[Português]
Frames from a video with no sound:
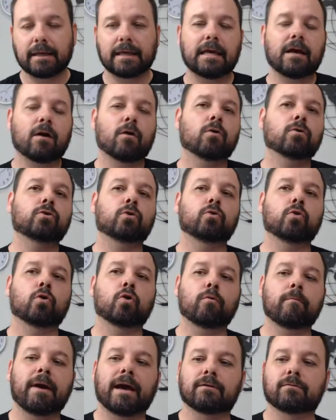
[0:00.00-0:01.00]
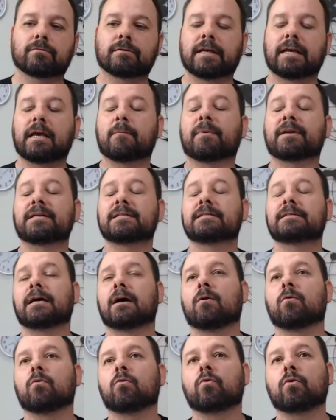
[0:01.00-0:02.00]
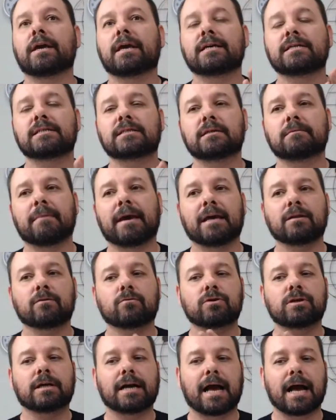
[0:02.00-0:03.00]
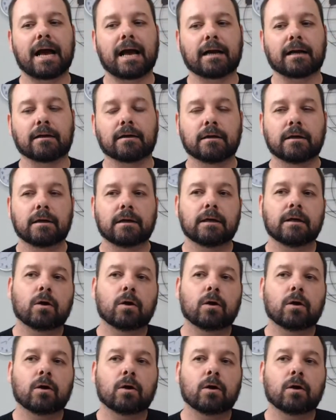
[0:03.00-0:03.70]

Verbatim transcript: Que é outro documento, tem que apresentar o conhecimento de carga.